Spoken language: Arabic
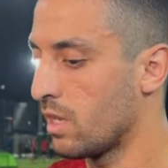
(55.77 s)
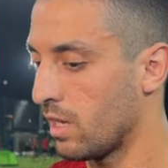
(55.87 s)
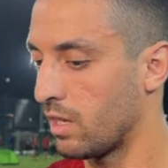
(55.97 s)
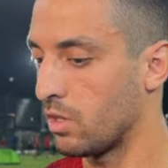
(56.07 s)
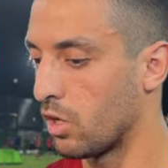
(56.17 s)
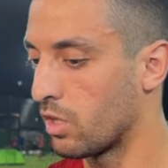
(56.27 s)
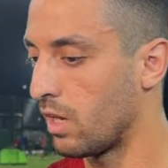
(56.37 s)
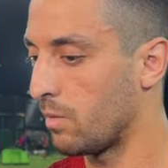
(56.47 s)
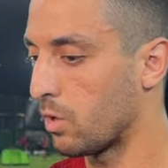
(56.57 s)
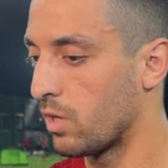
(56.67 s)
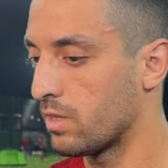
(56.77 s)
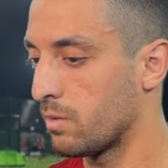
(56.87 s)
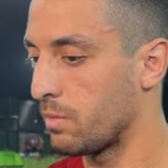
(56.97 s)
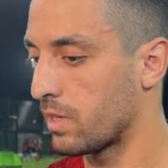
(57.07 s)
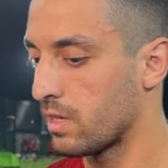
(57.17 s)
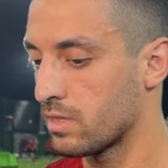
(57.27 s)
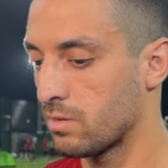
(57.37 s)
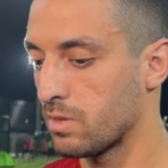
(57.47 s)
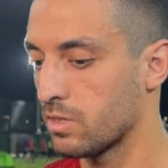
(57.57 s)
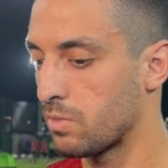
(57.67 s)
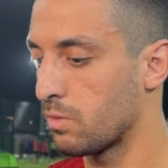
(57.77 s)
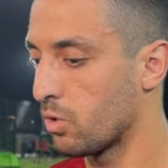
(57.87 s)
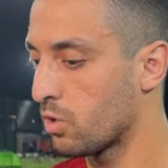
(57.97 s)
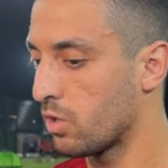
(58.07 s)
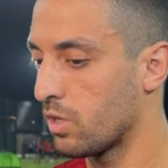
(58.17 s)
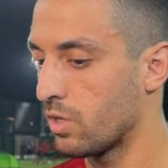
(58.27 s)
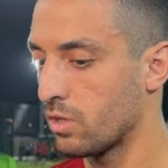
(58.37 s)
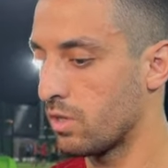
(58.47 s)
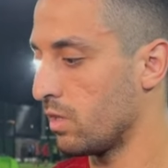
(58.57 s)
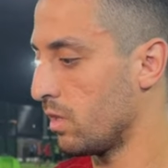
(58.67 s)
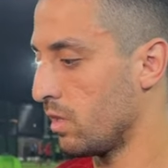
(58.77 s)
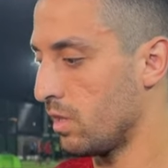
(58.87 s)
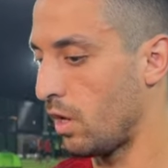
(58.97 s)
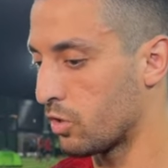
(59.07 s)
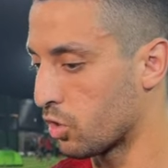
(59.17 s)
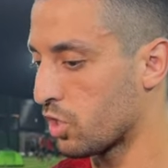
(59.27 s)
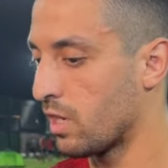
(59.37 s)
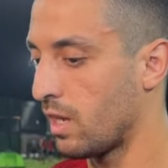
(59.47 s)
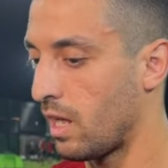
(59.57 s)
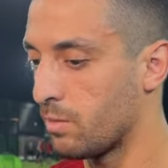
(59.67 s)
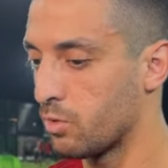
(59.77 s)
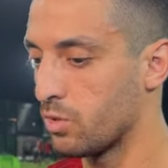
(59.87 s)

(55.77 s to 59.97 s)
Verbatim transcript: يعني النهارده اللعيبه كلها تبقى مركزه بالنسبه لبكره 11 اللي هيلعبوا